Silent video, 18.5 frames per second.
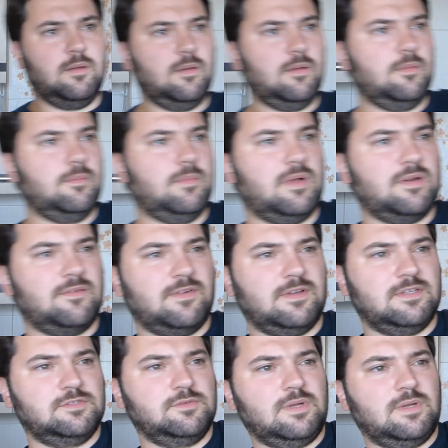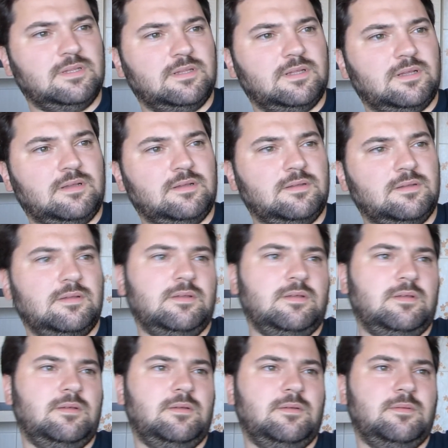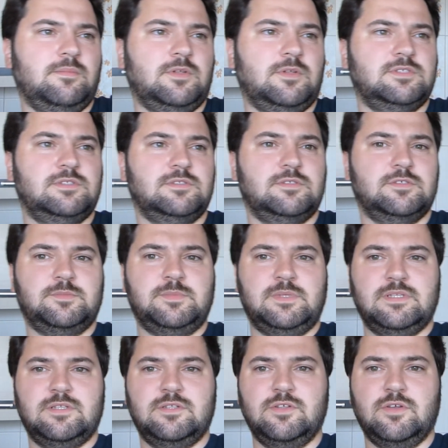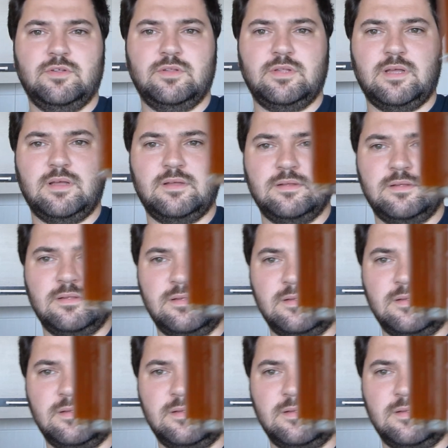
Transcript: No, barwa jest ładna, mocno zmętniona,